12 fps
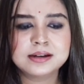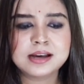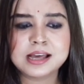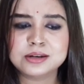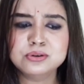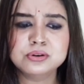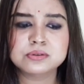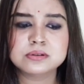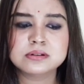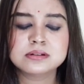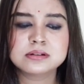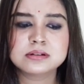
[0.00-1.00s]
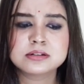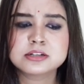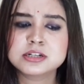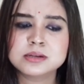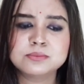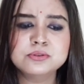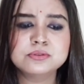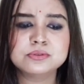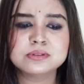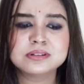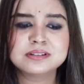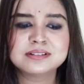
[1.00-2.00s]
হ্যালো শিবু
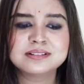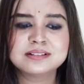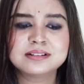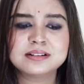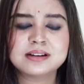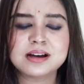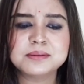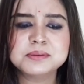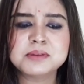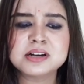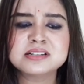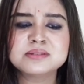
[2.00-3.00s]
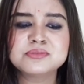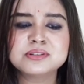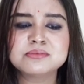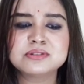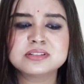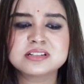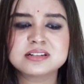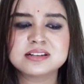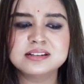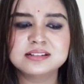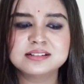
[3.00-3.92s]
আমি মাসিমণি বলছি রে